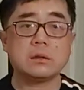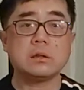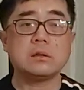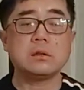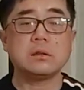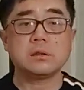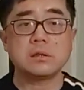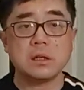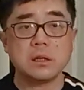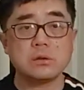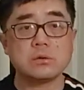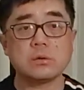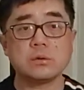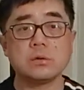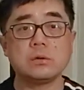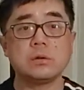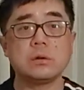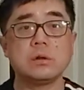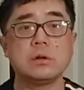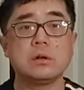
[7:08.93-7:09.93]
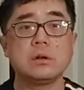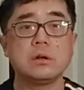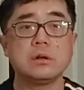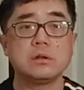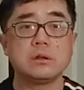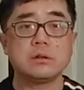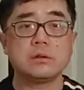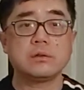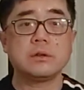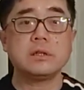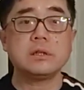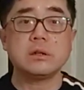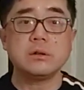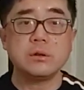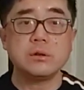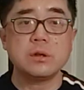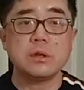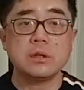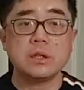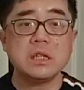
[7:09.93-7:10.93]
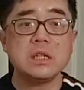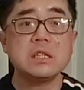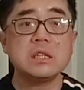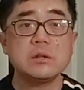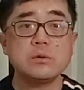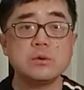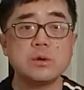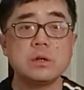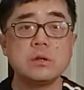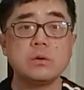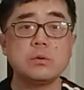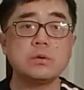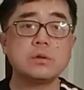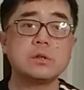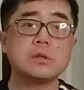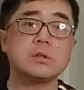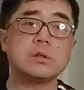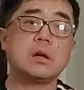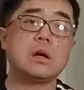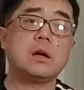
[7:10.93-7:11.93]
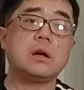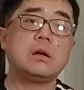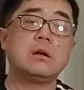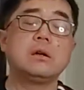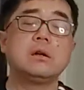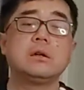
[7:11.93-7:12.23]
等等这种就是非人权、低人权优势啊？